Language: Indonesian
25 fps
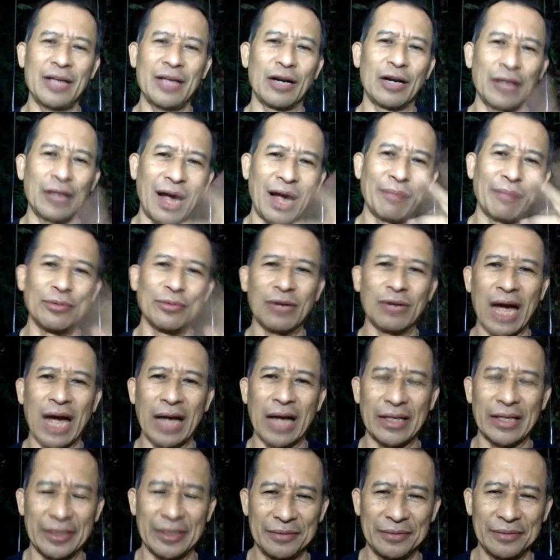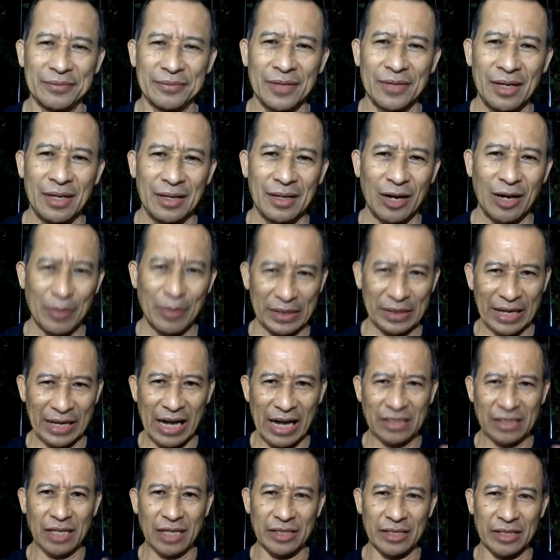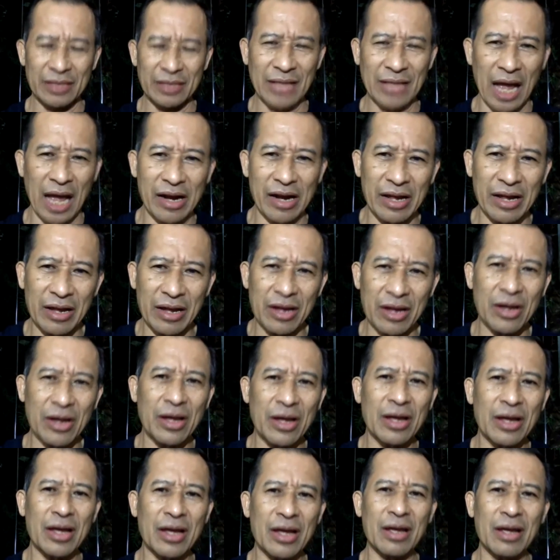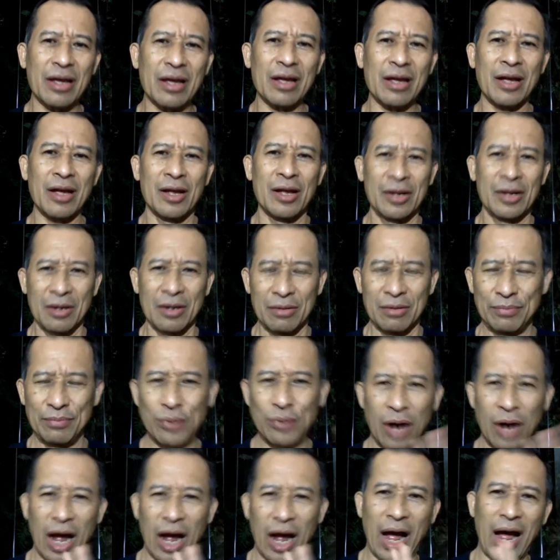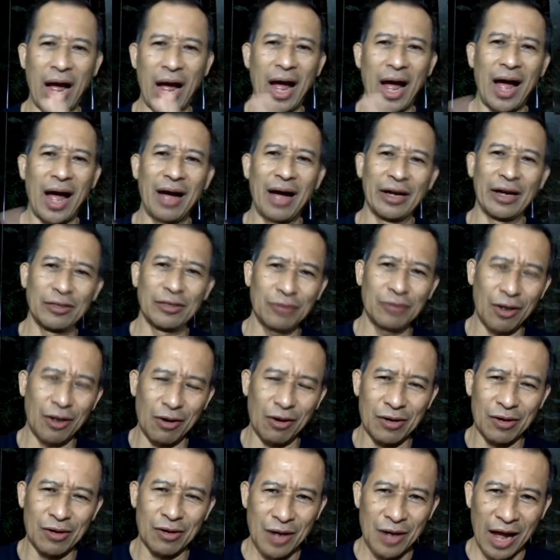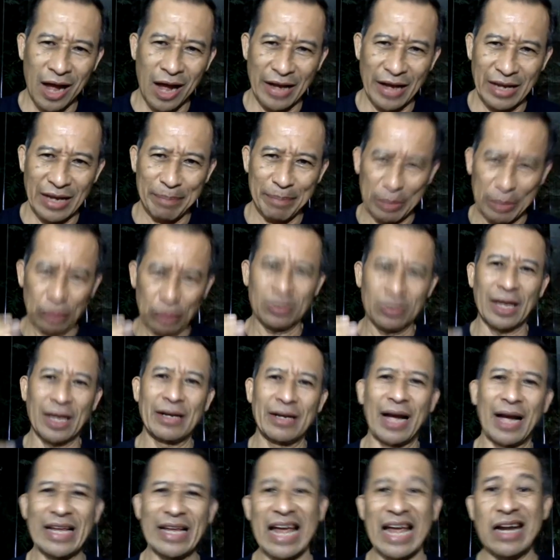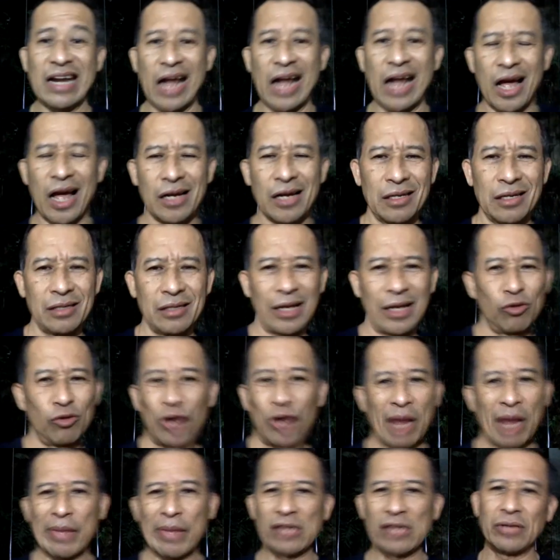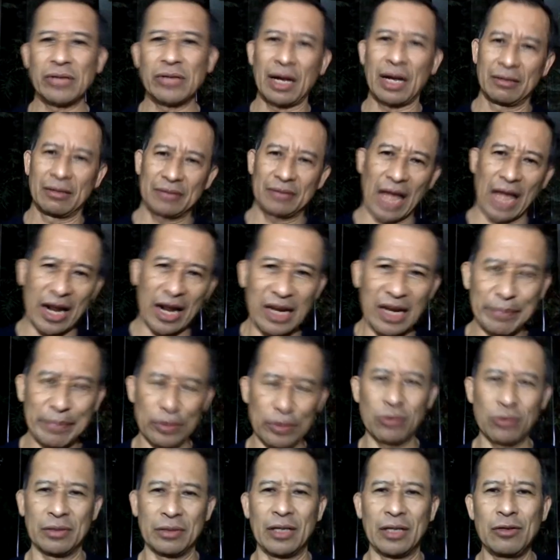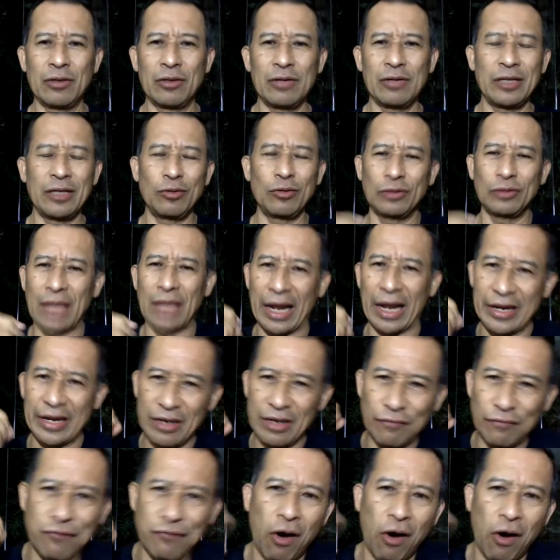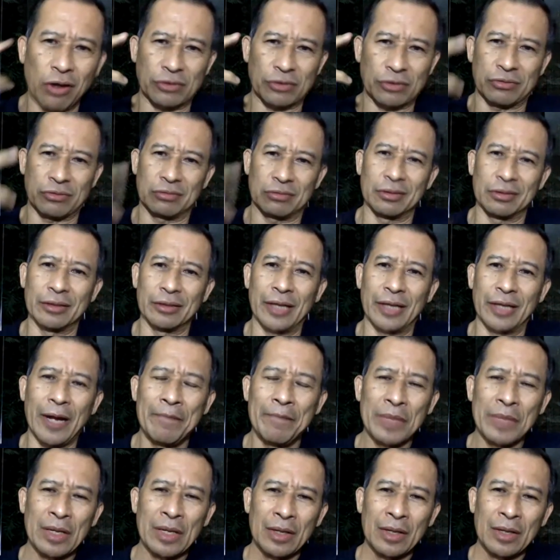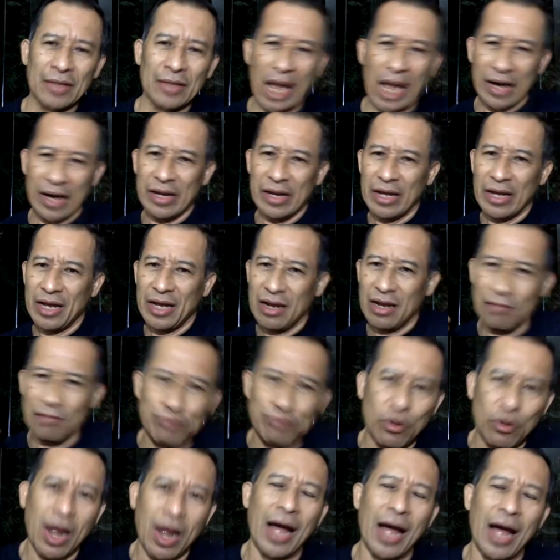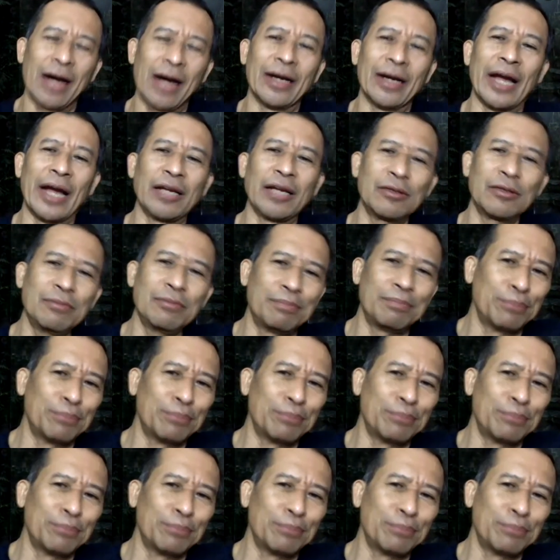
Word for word: yang 30 kali. lepas relaksasi tarik, buang. Itu kalau hanya perut nggak nyanda ya kurang panjang tarik perut itu itu tariknya force gitu ya tarik buang nah itu